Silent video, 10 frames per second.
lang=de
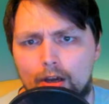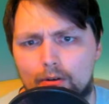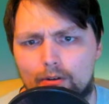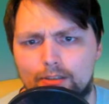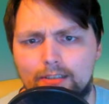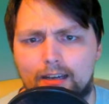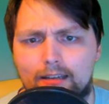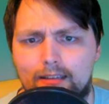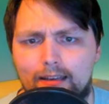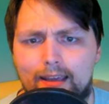Roger
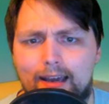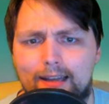sagt dann, er